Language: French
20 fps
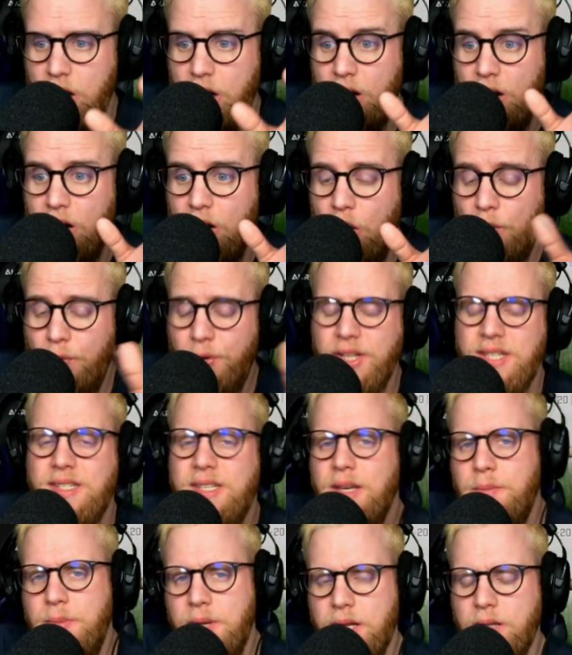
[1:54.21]
Euh, en fait, ce qui
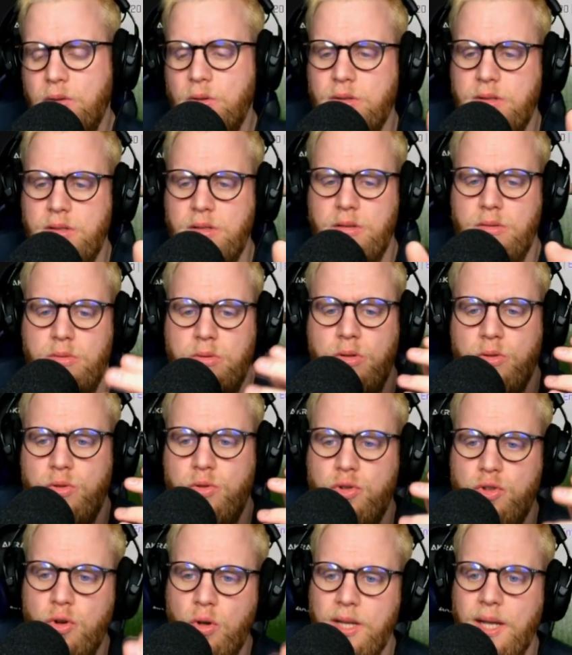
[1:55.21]
est bien dans ce, dans
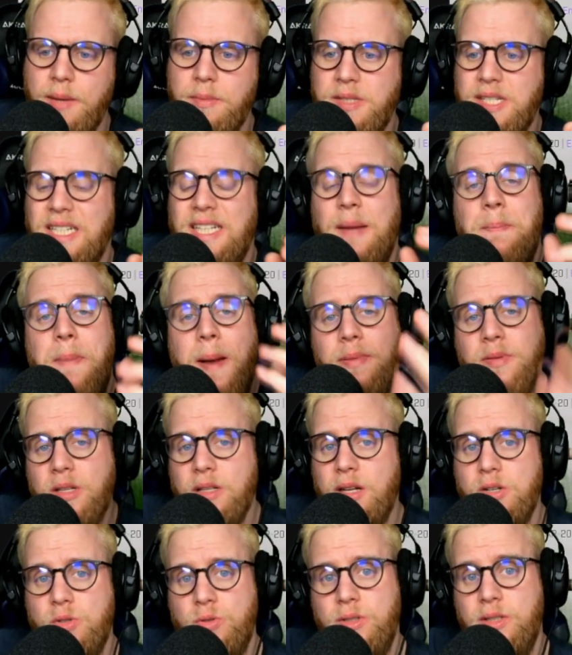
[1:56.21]
genre d'arme, c'est que t'as pas besoin de
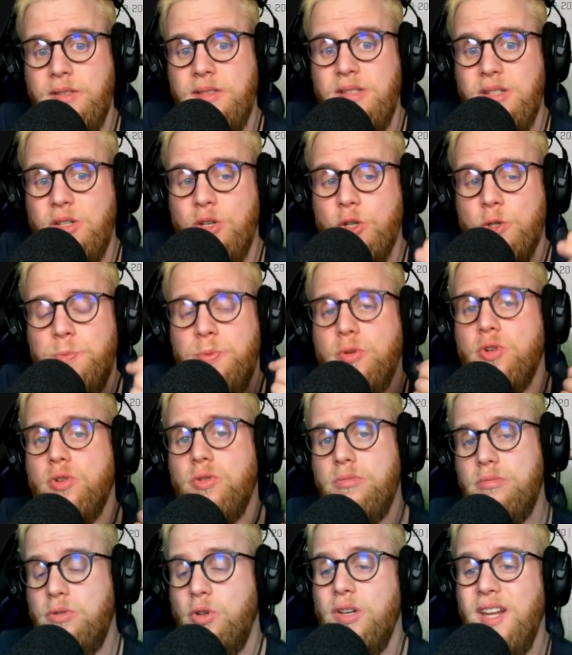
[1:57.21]
rajouter de stickers pour
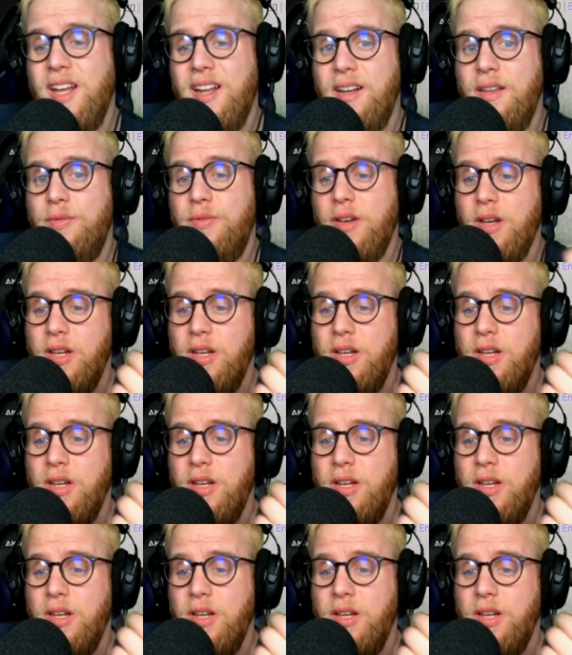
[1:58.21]
donner un effet.